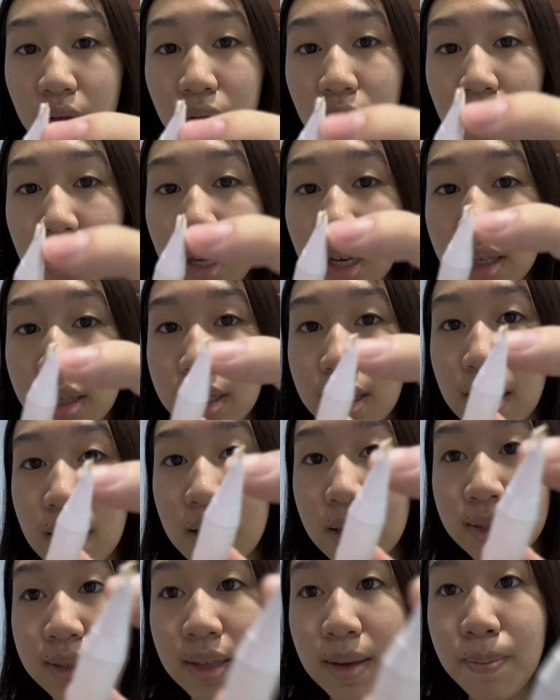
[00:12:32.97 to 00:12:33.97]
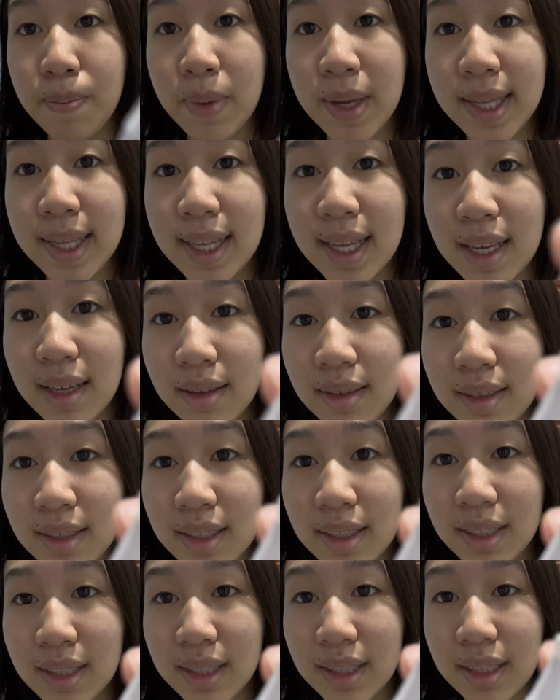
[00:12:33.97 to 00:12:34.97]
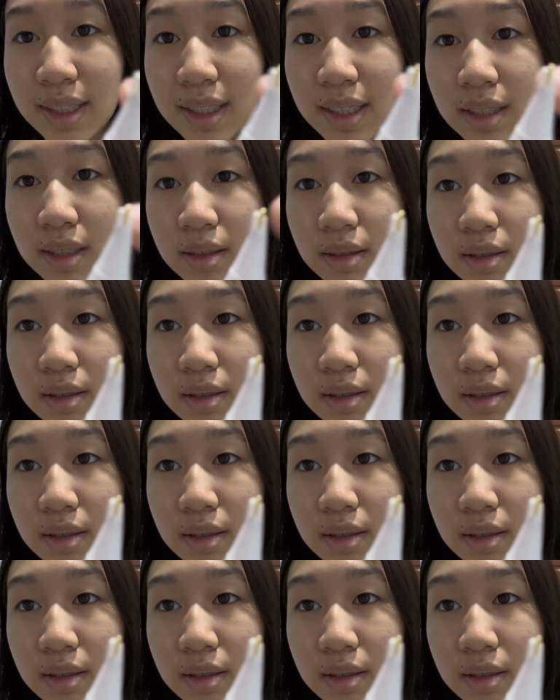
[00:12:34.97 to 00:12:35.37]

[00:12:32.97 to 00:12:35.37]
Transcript: voyez, c'est pété. Si,